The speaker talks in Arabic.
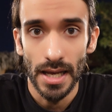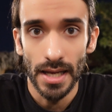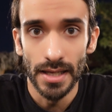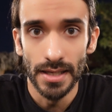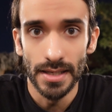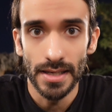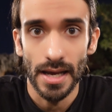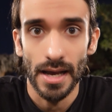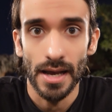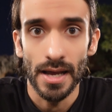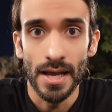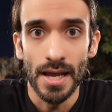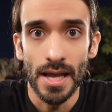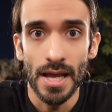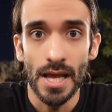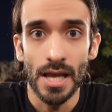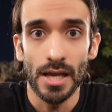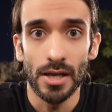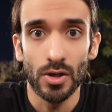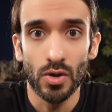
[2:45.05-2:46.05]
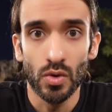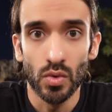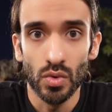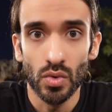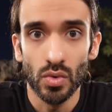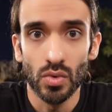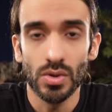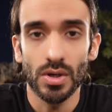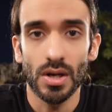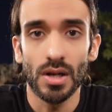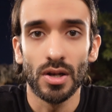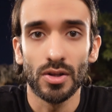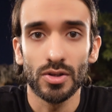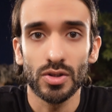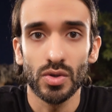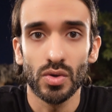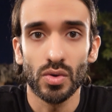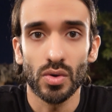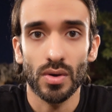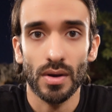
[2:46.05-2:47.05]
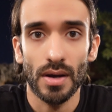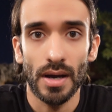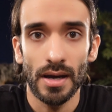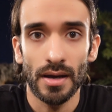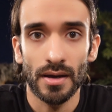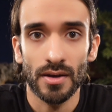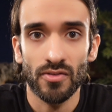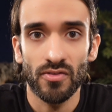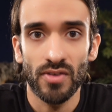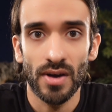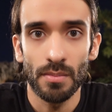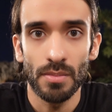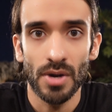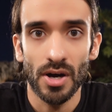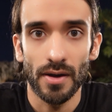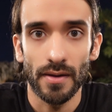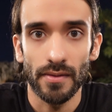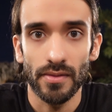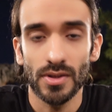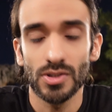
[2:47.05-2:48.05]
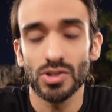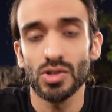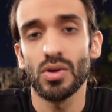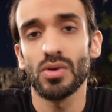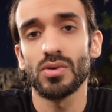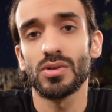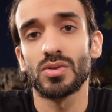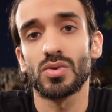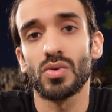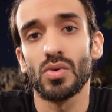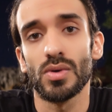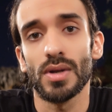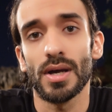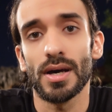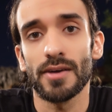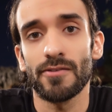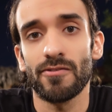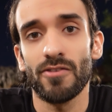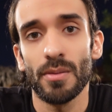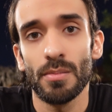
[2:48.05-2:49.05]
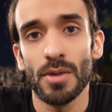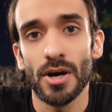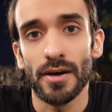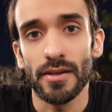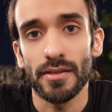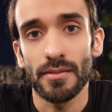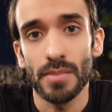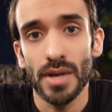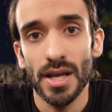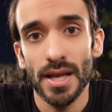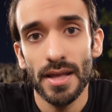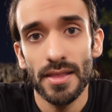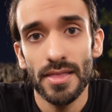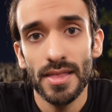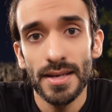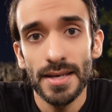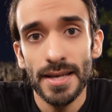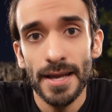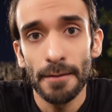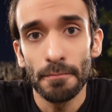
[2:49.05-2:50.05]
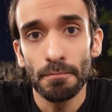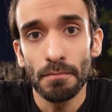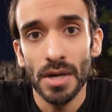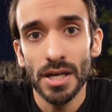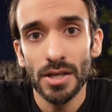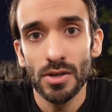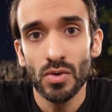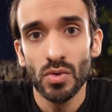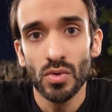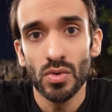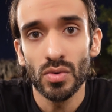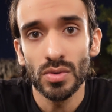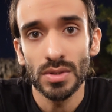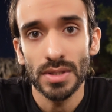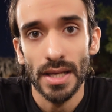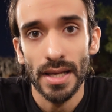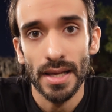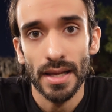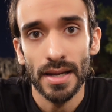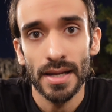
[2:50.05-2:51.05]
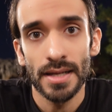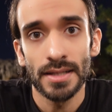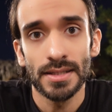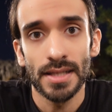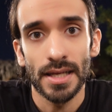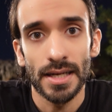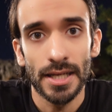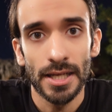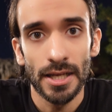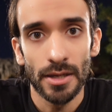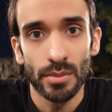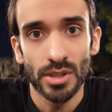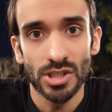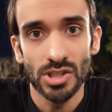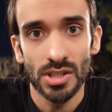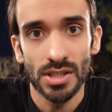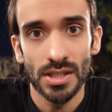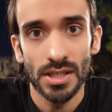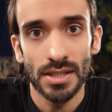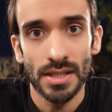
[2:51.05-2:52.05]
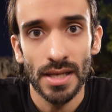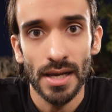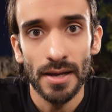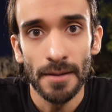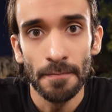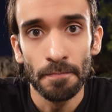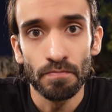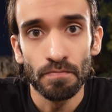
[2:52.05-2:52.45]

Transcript: انه يكونون الطيور عارفة بعض شلون تكون عارفة بعض بحيث انه ما يكونون طيرين تركيبة جديدة